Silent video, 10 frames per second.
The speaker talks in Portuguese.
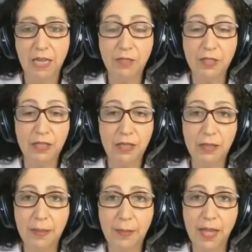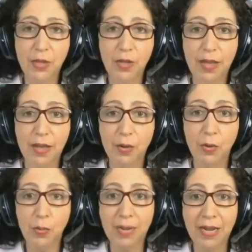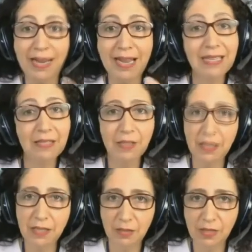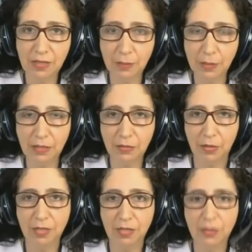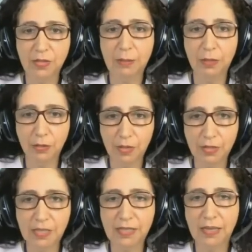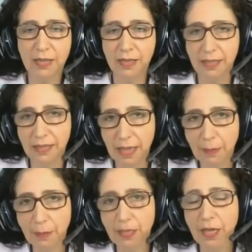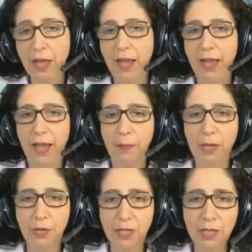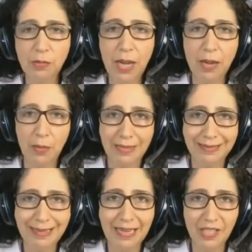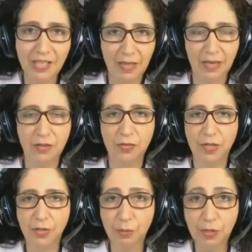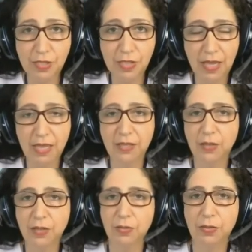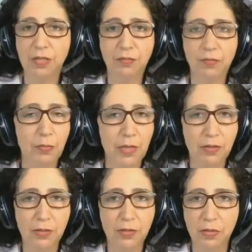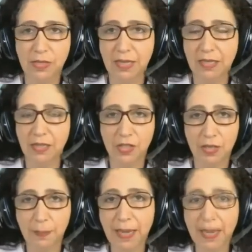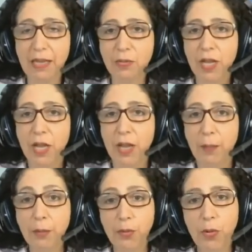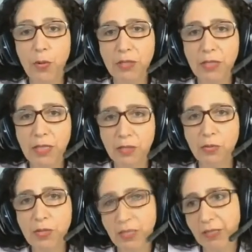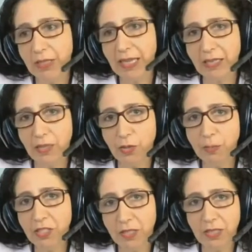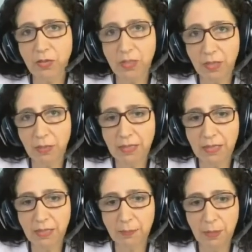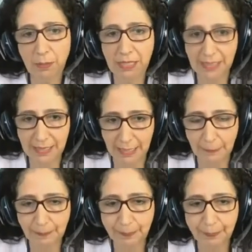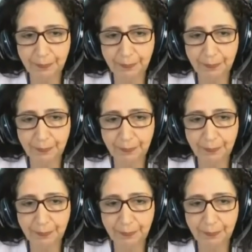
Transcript: e você tem também é, uma classificação dos laboratórios. Então, os laboratórios eles têm que estar sempre é, melhorando a qualidade interna dos seus processos, do desenvolvimento das suas áreas de trabalho, por conta, inclusive, dessas normatizações estabelecidas pelo Ministério.